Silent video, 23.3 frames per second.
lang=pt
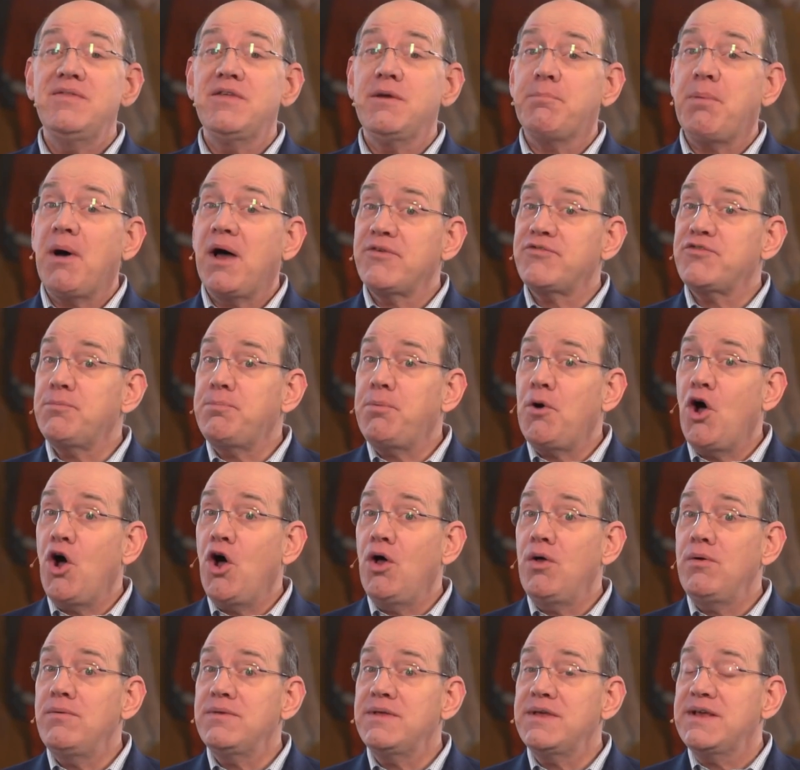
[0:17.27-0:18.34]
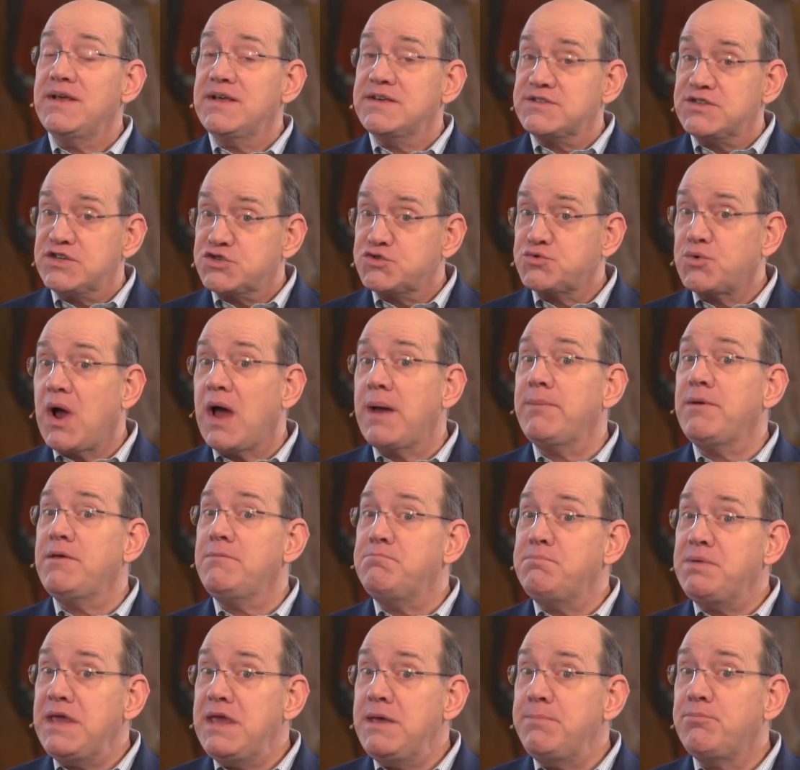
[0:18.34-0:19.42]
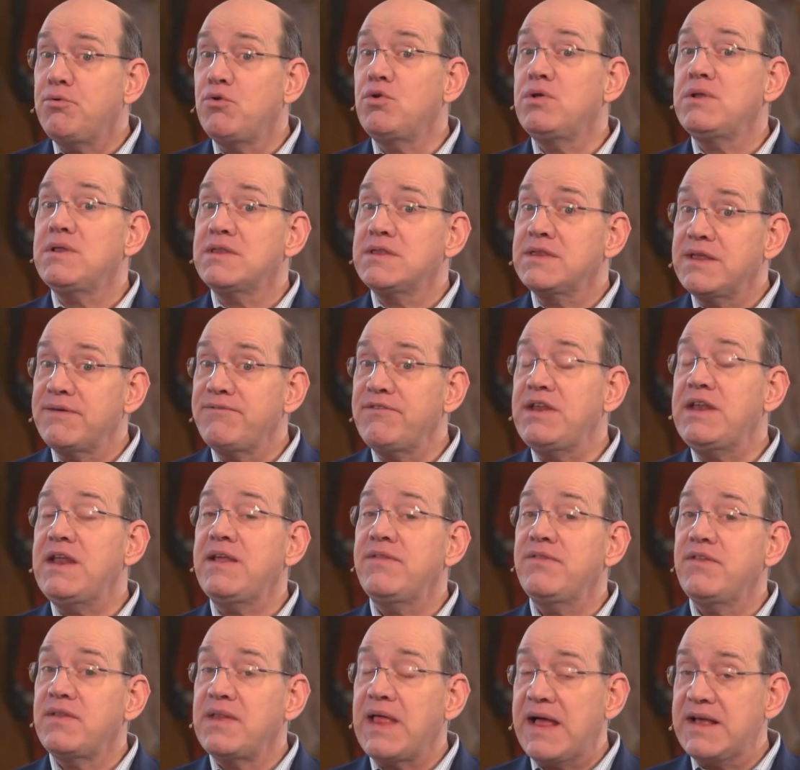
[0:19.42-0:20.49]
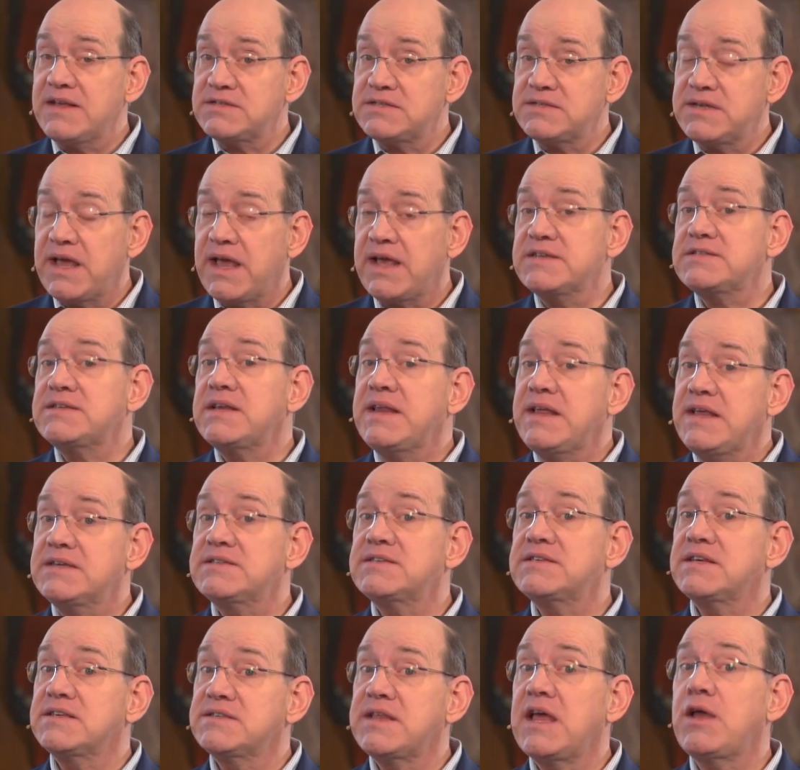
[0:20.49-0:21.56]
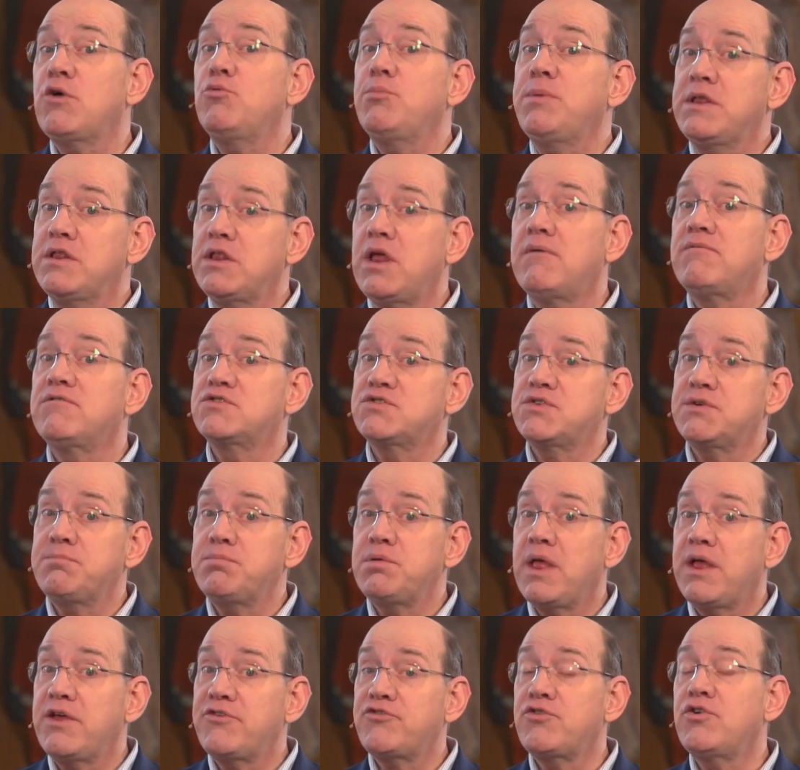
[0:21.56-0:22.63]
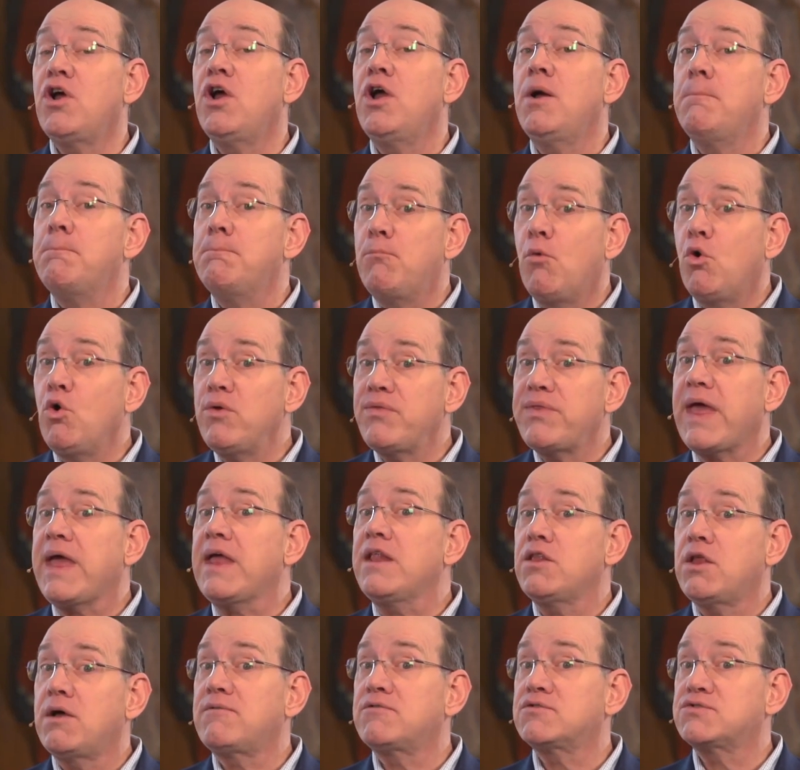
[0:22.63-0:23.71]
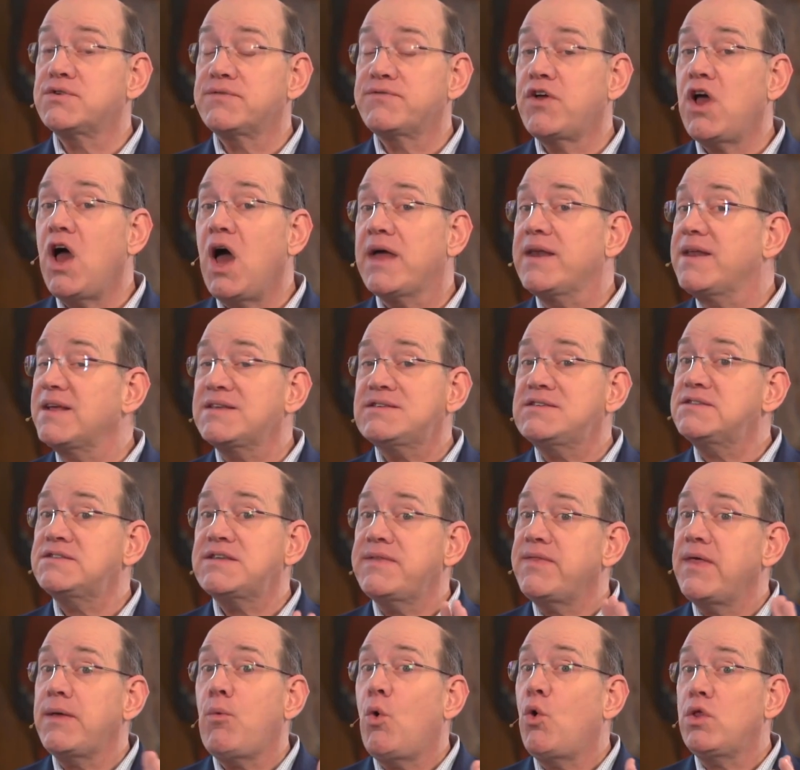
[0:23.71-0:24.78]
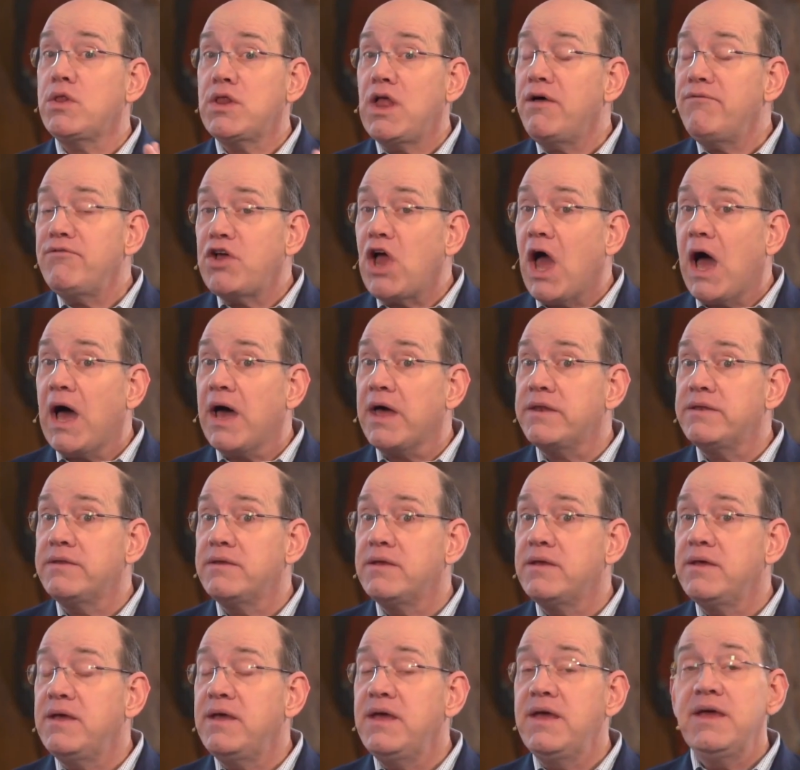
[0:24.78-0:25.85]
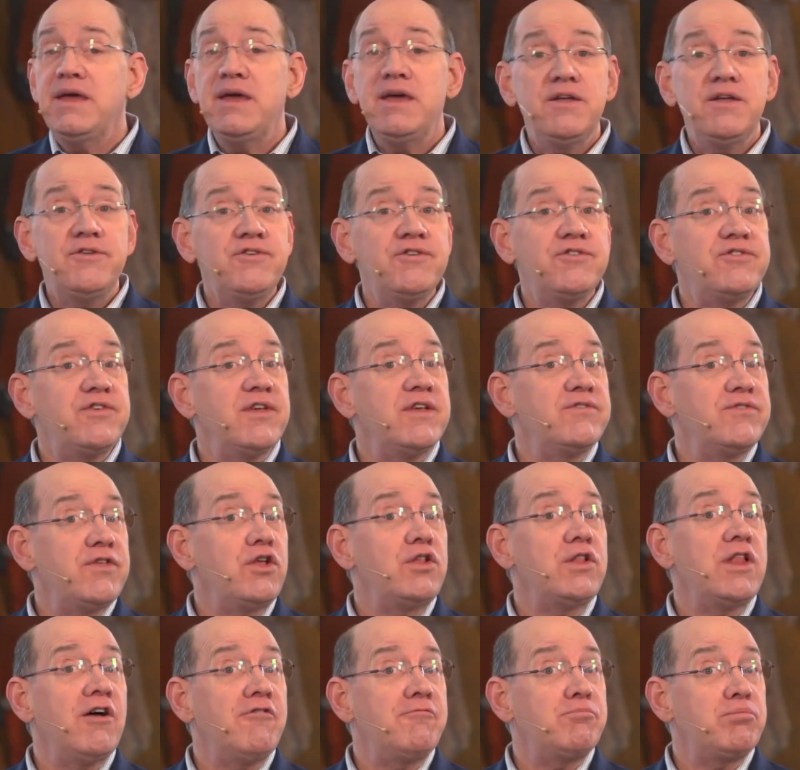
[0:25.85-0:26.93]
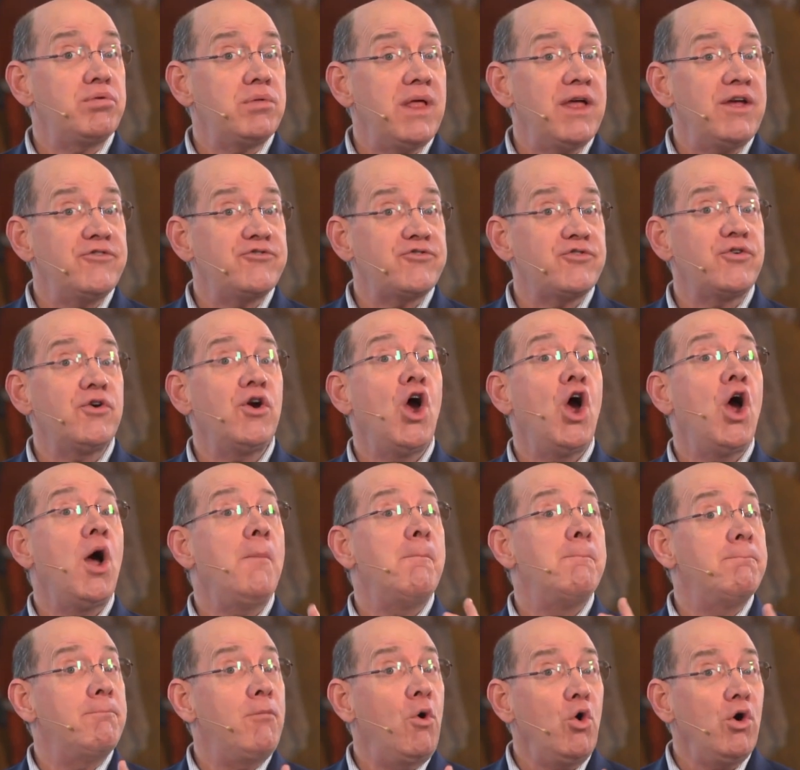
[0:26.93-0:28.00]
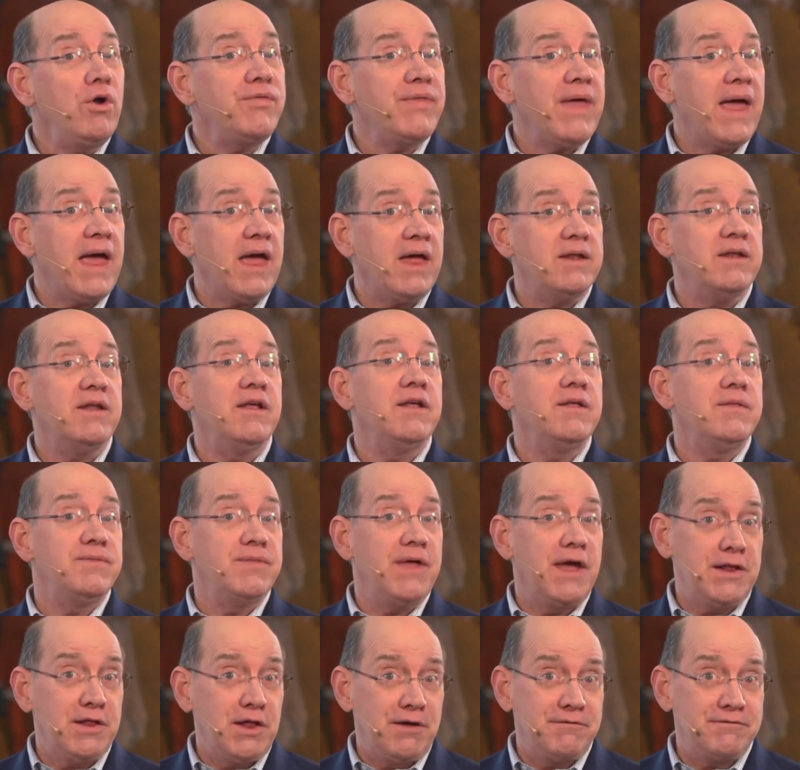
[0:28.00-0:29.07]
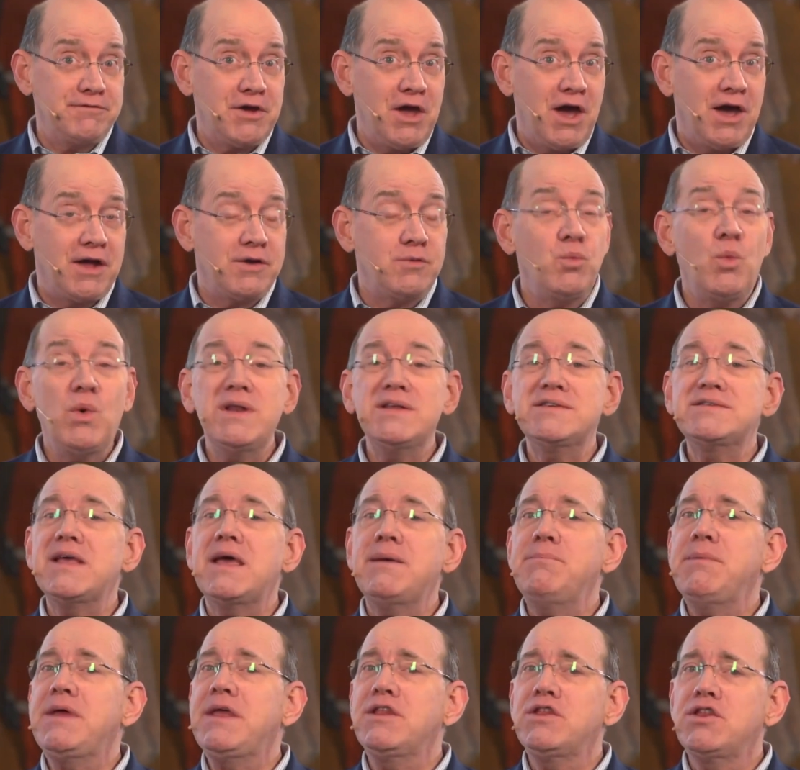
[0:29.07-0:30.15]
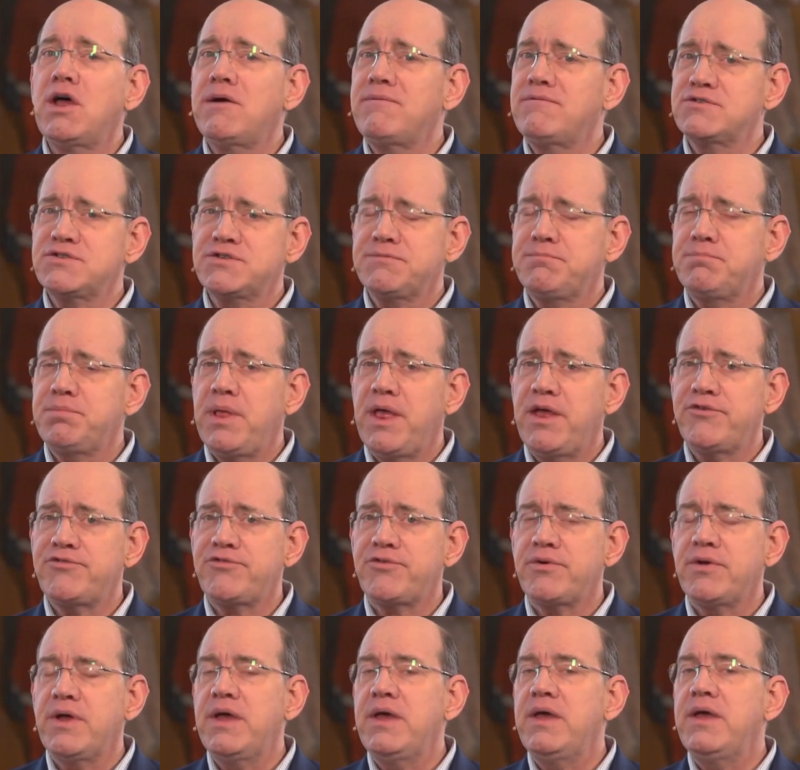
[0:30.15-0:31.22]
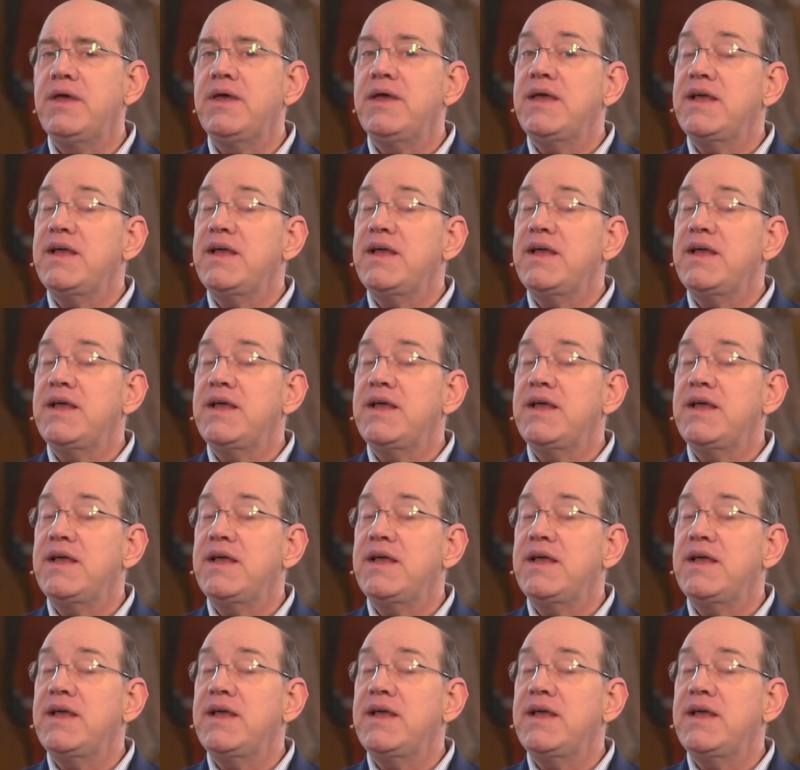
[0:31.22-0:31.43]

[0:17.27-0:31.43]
O apóstolo Paulo vem descrevendo pessoas vivendo nos últimos dias e diz que elas serão mais amantes do prazer do que amantes de Deus. Não diz que elas não amarão a Deus, diz que amarão mais o prazer do que amam a Deus. O que significa amantes do prazer?